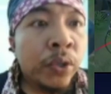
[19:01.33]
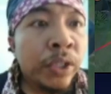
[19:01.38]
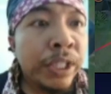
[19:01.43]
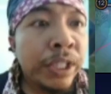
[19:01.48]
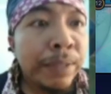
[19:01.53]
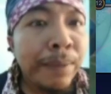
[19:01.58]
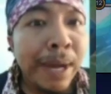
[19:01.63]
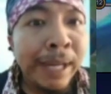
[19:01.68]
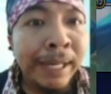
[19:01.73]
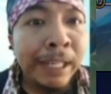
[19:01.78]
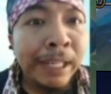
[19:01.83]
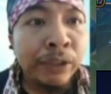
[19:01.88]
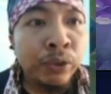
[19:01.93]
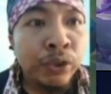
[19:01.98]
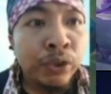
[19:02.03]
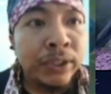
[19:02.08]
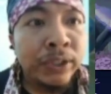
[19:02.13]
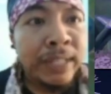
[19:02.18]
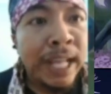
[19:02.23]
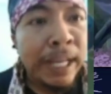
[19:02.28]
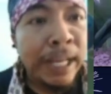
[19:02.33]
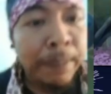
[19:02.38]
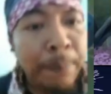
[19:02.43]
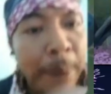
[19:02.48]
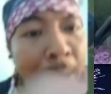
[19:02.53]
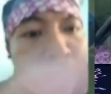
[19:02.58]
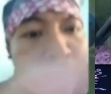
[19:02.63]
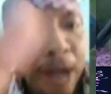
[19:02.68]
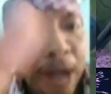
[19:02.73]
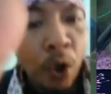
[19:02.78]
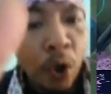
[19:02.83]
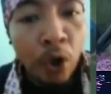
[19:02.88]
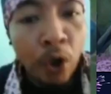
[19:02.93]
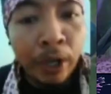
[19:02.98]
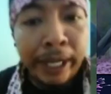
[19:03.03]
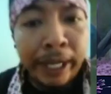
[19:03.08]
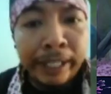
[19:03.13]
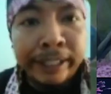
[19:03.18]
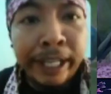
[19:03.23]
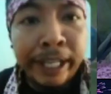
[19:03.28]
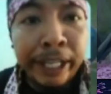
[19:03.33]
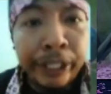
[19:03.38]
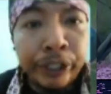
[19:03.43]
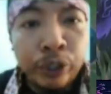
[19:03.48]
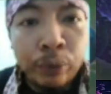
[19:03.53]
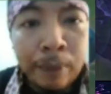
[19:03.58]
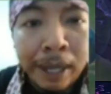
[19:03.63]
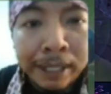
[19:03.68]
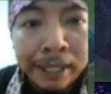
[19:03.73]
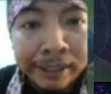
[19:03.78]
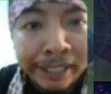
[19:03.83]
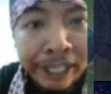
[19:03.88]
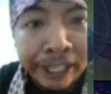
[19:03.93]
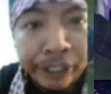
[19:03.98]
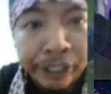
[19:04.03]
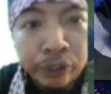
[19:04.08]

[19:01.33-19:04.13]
500 star, Bang. Oke, thank you, Bang. Thank